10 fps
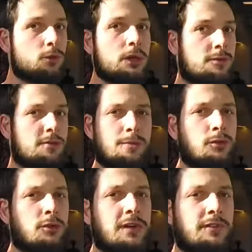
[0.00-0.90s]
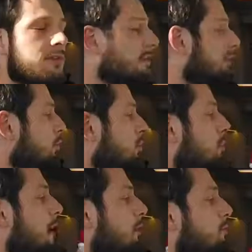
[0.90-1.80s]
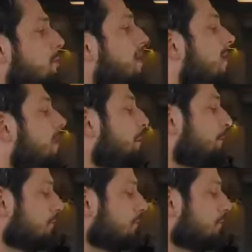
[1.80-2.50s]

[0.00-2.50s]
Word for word: Donc il faut vraiment que tu fasses une session globale de mobilité.